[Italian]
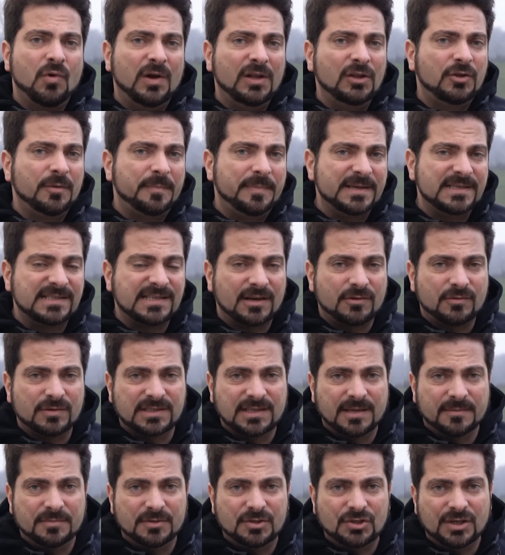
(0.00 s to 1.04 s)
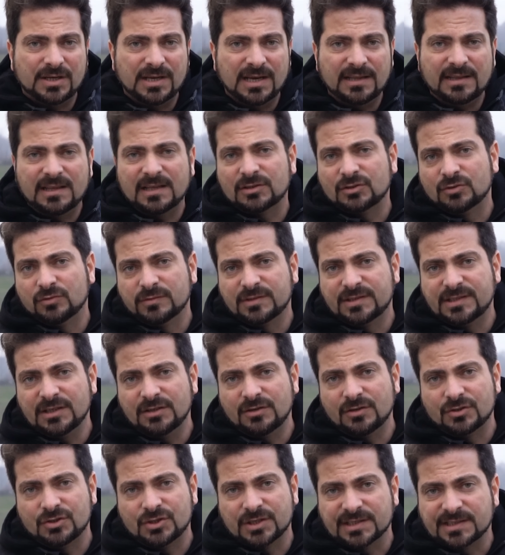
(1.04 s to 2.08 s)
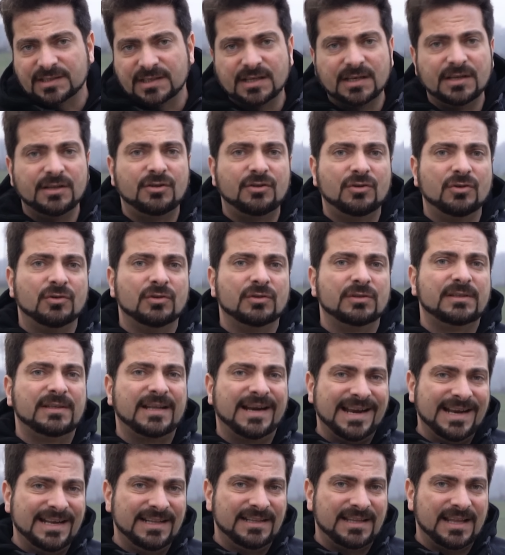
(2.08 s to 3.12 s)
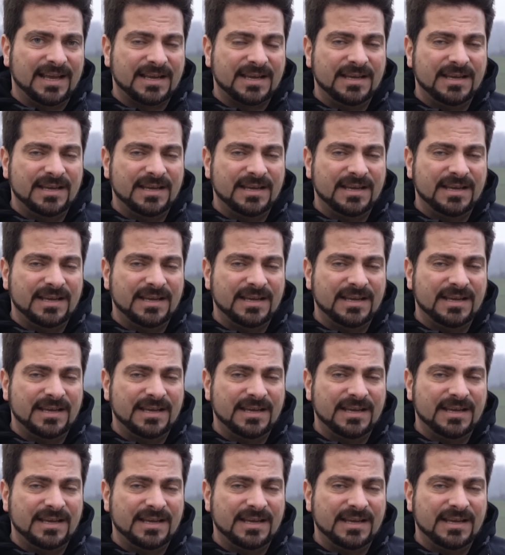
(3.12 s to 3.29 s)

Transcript: Quanto pesa questa bicicletta? Sul sito c'è scritto 30